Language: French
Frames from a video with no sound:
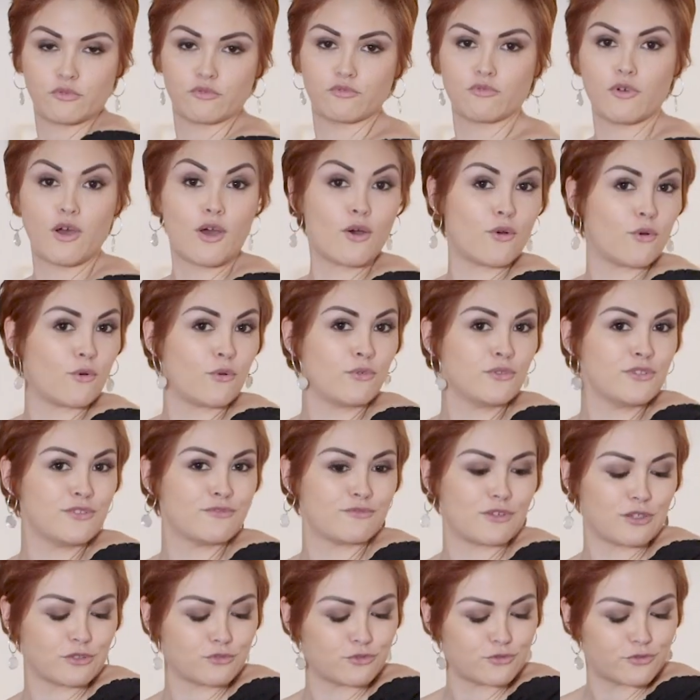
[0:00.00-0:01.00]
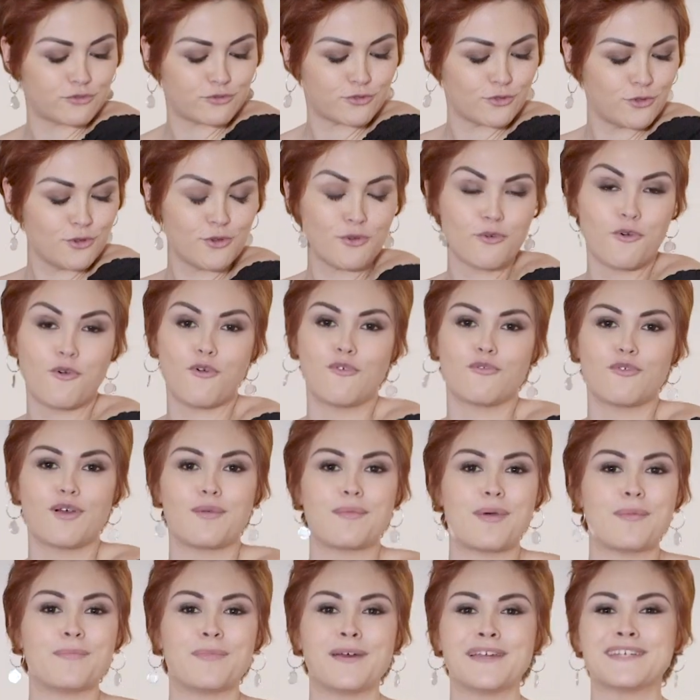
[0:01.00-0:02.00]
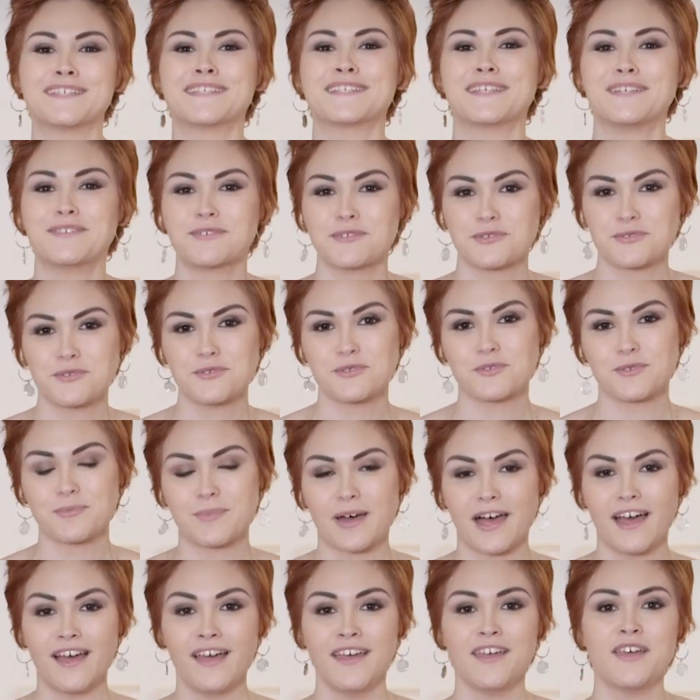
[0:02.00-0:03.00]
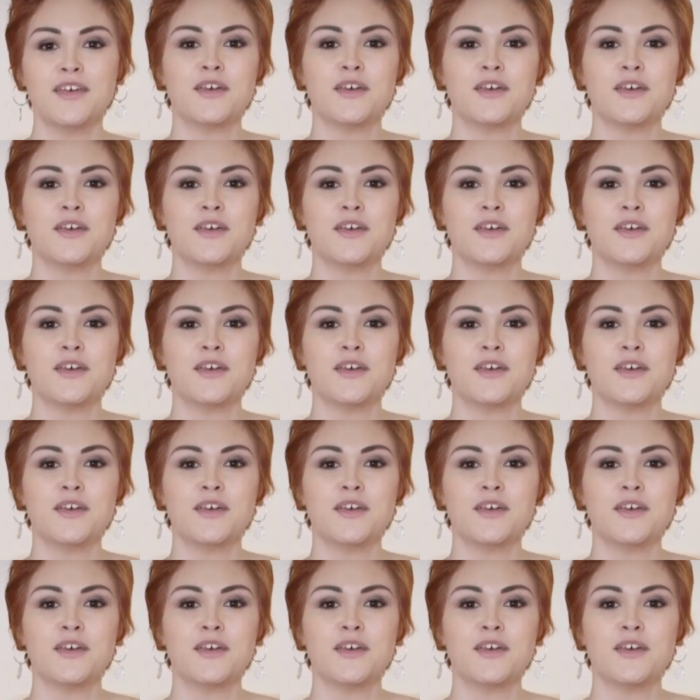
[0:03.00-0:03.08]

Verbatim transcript: une fois, on n'y voit que du feu, on voit même pas que j'ai quelque chose au bras.